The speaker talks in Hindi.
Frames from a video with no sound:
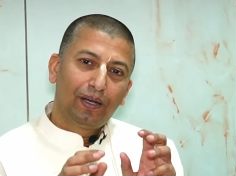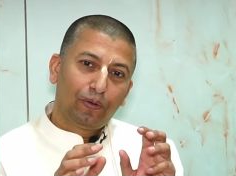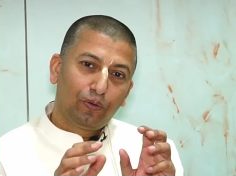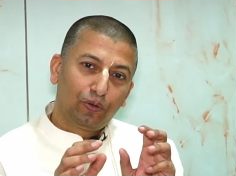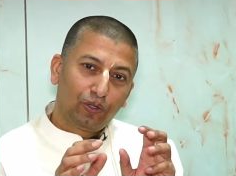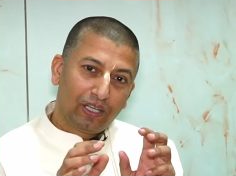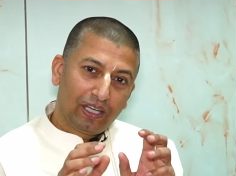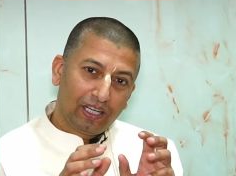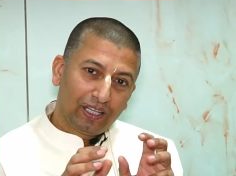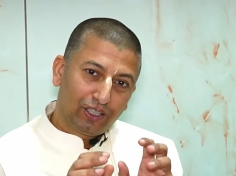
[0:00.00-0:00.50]

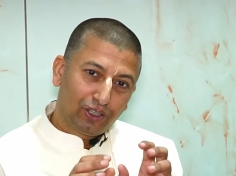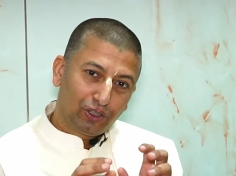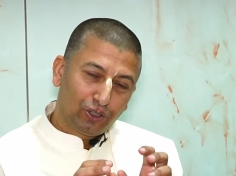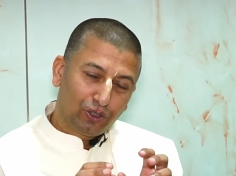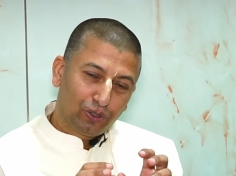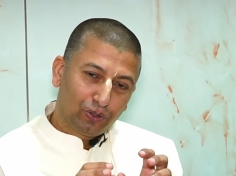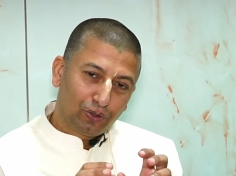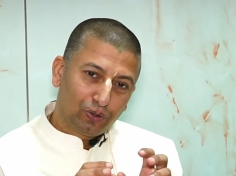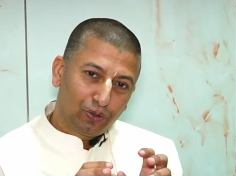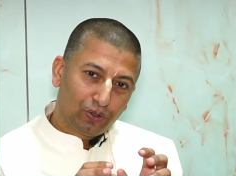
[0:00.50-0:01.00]
उनके
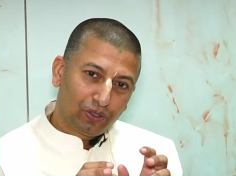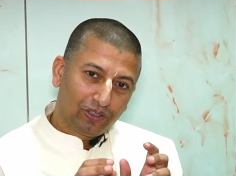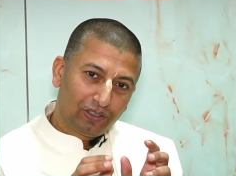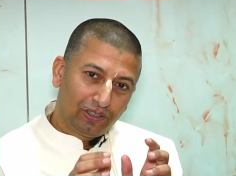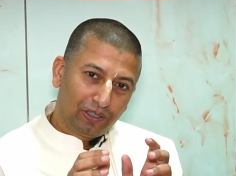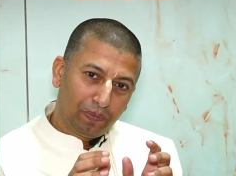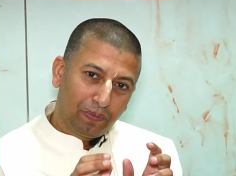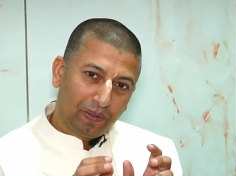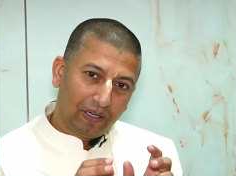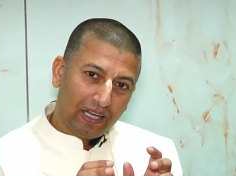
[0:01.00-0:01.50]
कृष्ण को
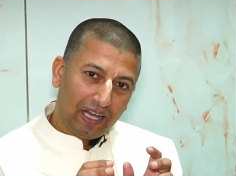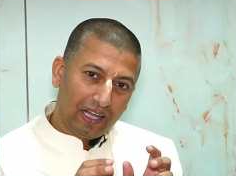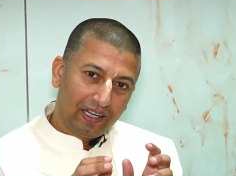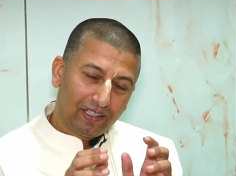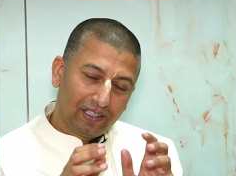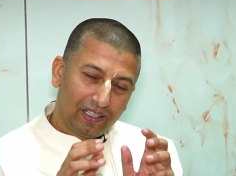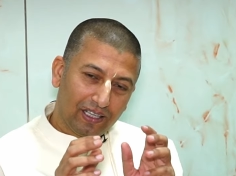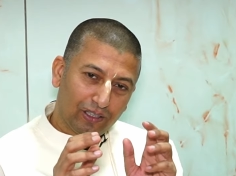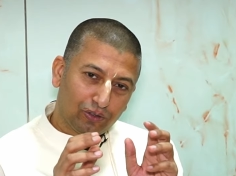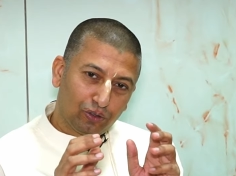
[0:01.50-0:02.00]
किसी प्रकार
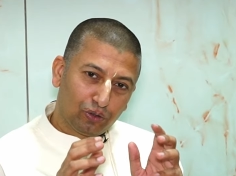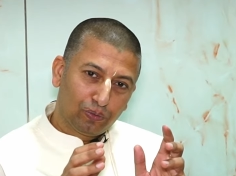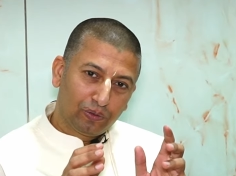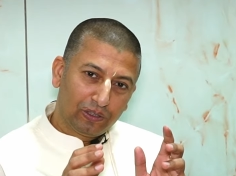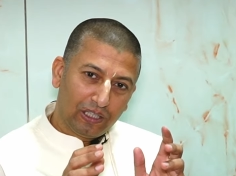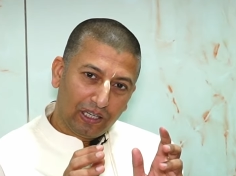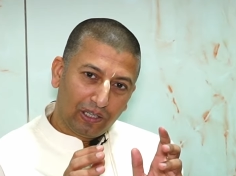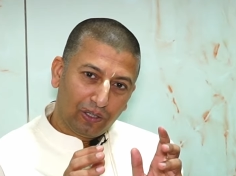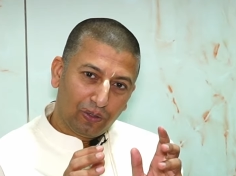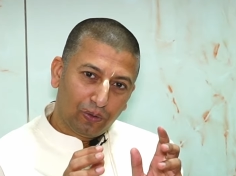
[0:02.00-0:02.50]
की
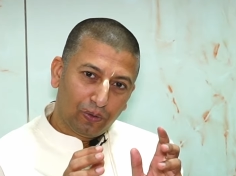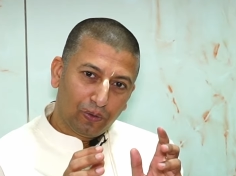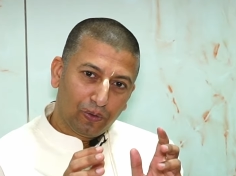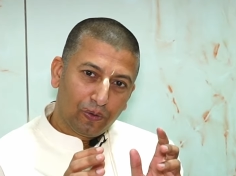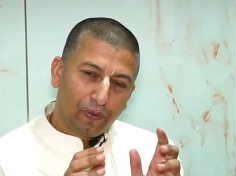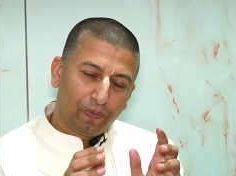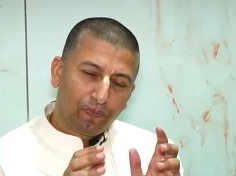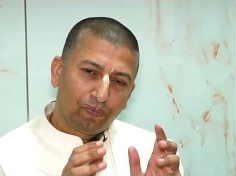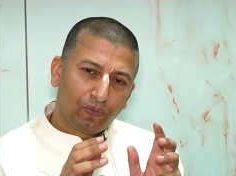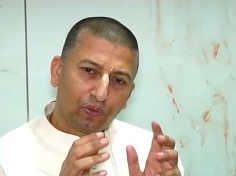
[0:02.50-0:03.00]
असुविधा न हो
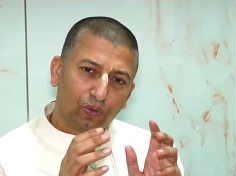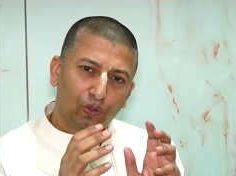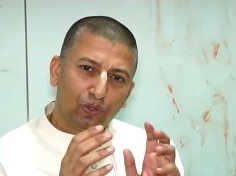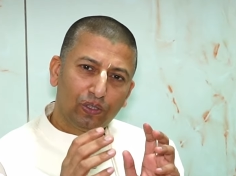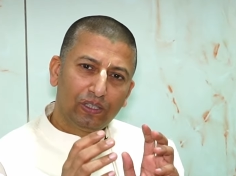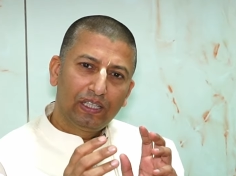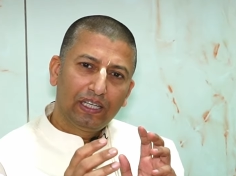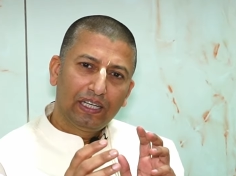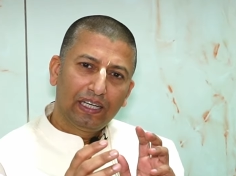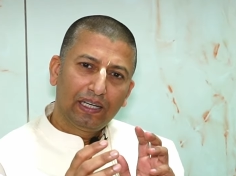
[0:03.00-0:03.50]
तो
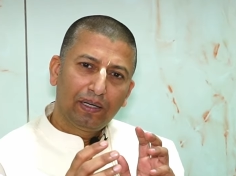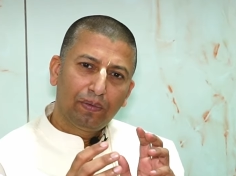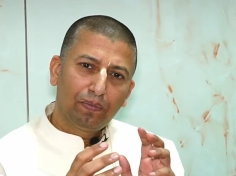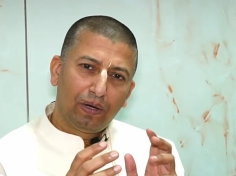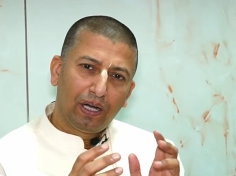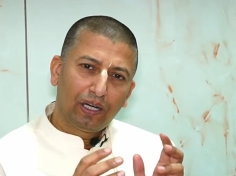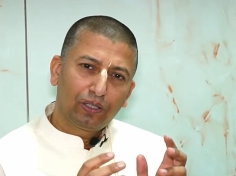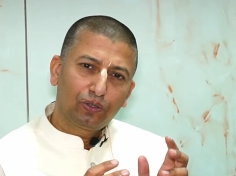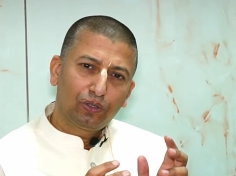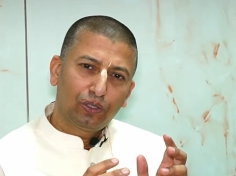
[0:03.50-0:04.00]
ये है
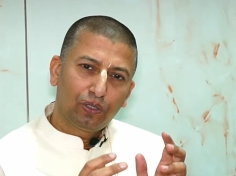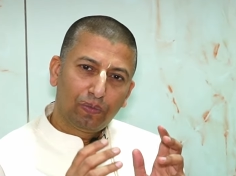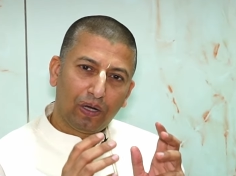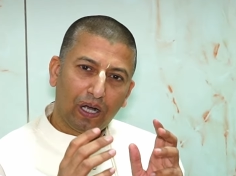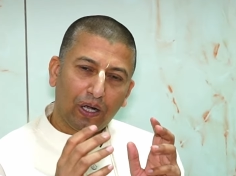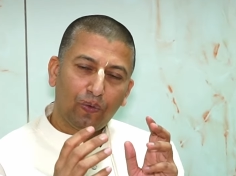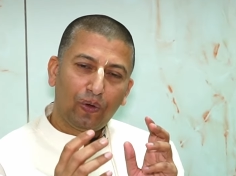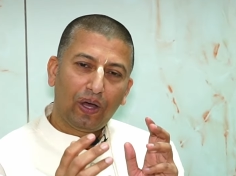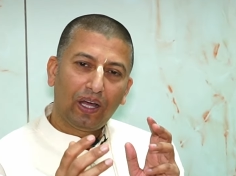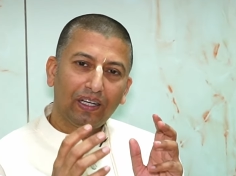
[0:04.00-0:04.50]
भक्त और
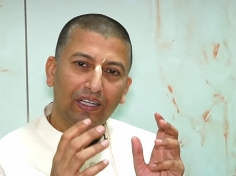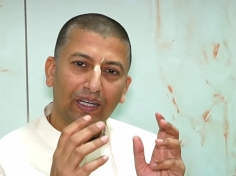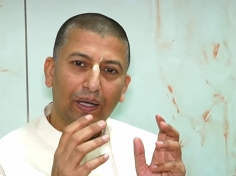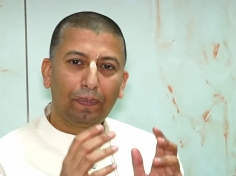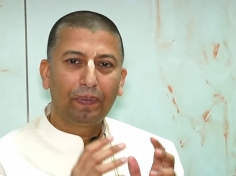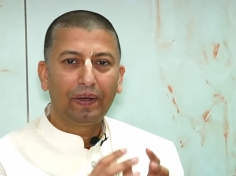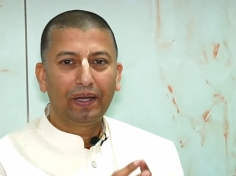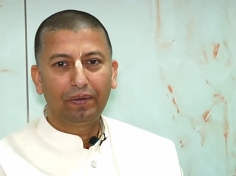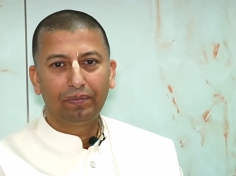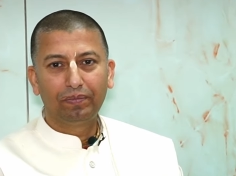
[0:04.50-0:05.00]
भगवान का
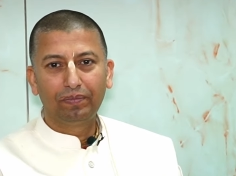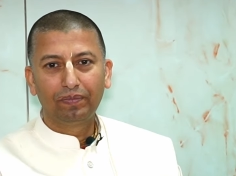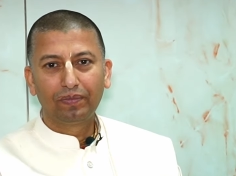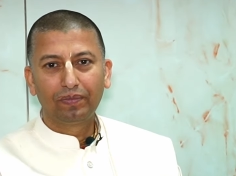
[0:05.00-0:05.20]
प्रेम